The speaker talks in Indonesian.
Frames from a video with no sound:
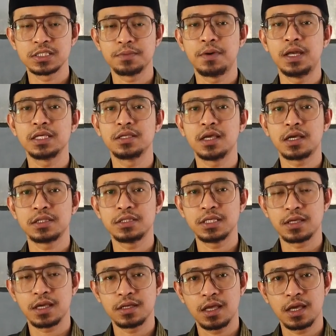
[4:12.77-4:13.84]
Sebaliknya
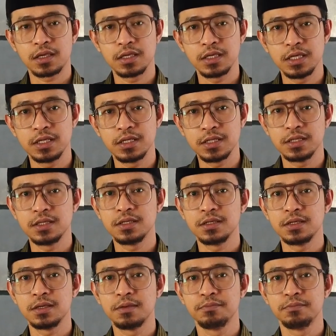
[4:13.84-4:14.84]
ketika daging ini